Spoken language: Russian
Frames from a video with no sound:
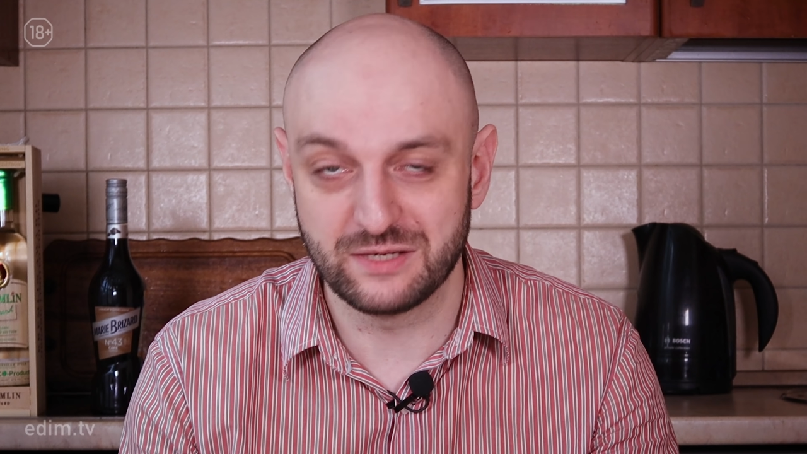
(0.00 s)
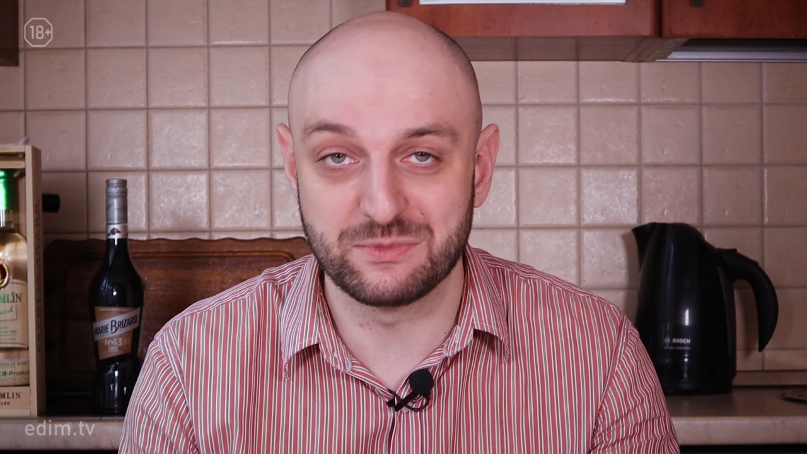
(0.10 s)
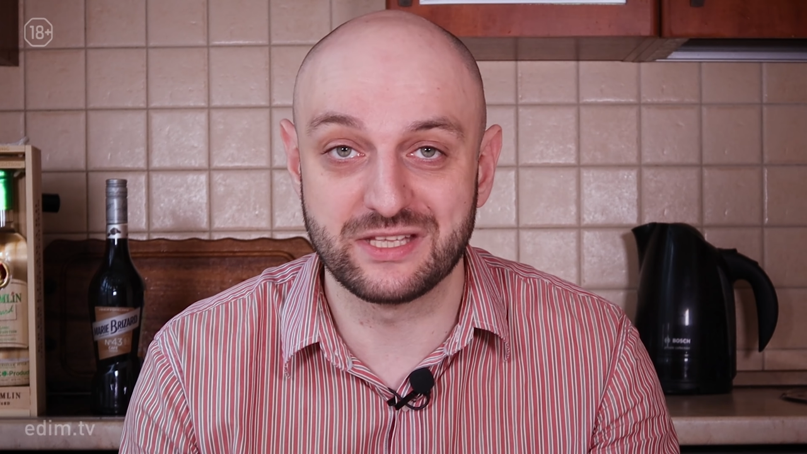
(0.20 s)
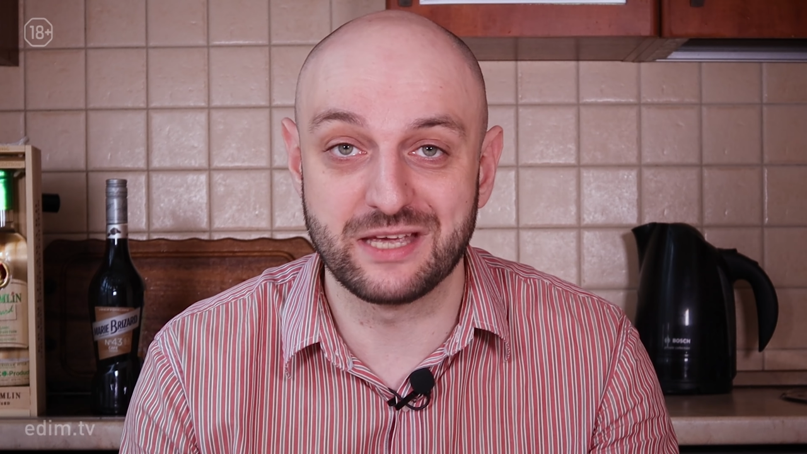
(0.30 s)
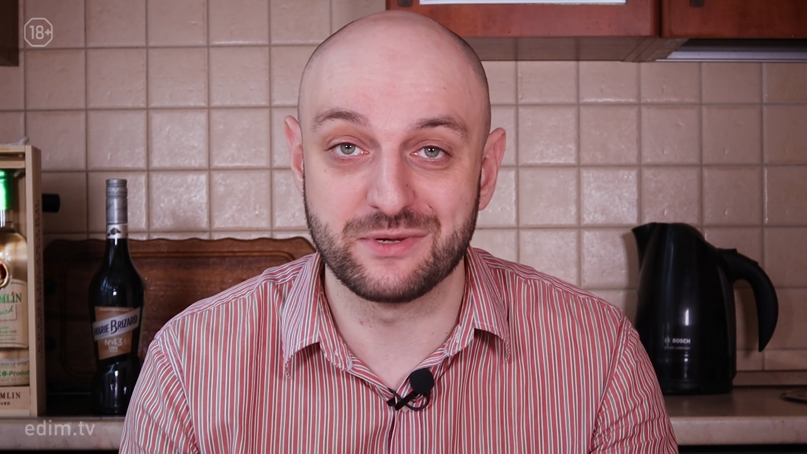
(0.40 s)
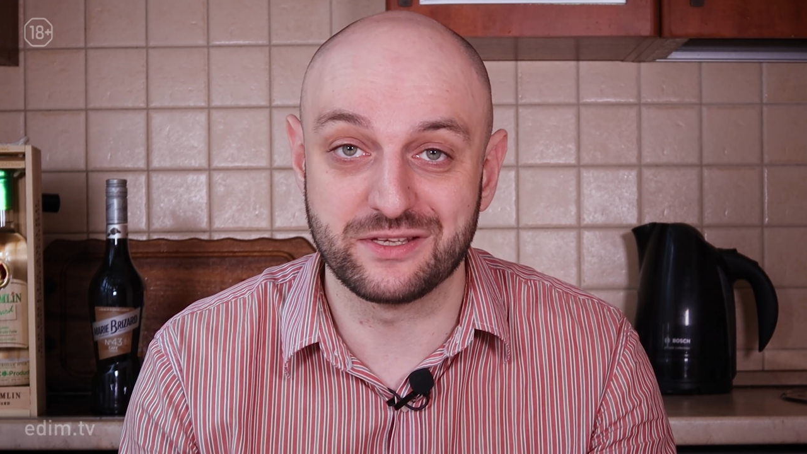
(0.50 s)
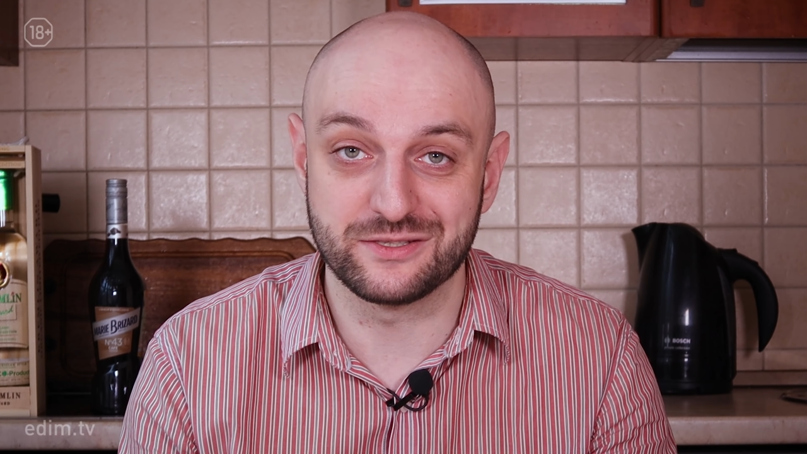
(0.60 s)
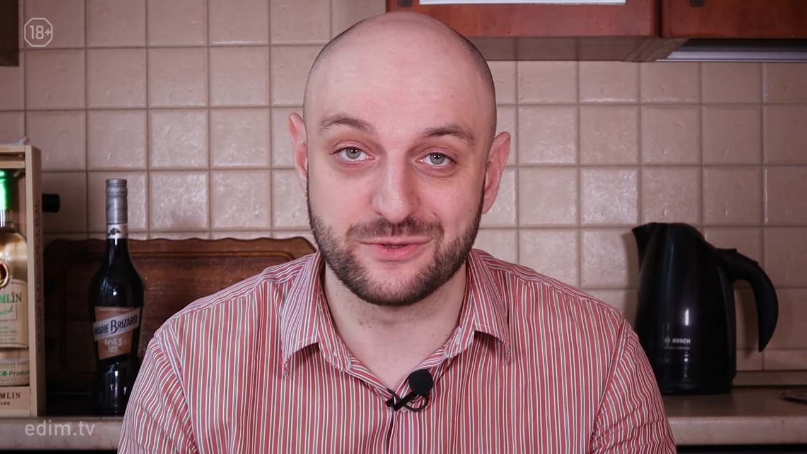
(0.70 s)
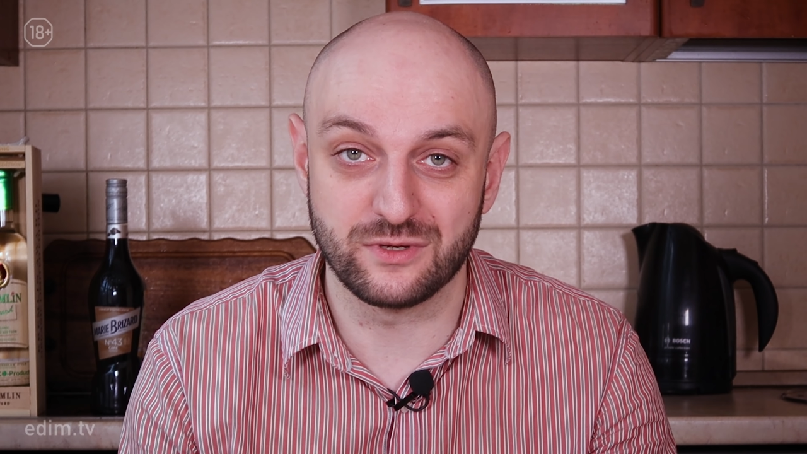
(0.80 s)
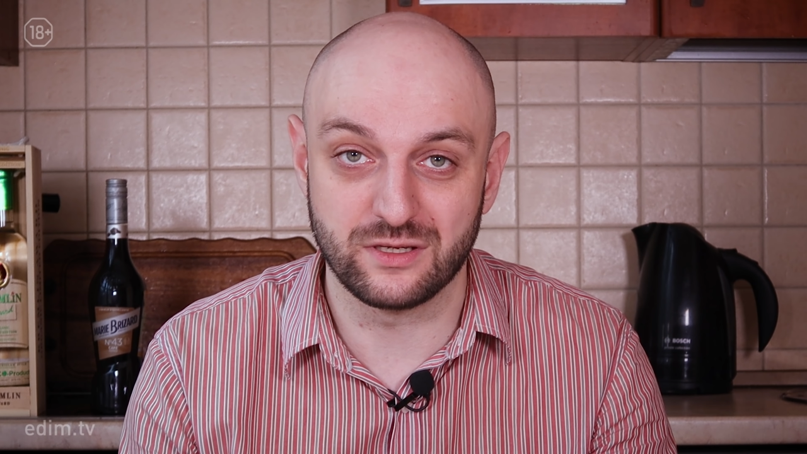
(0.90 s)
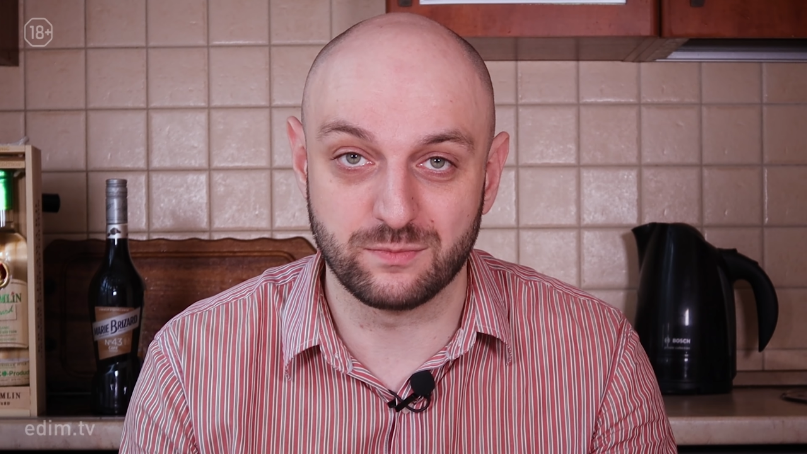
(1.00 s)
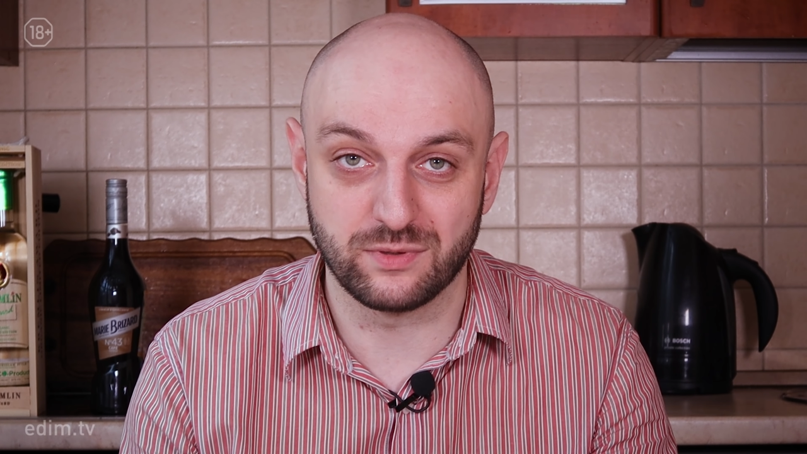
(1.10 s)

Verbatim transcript: Все мы знаем эти истории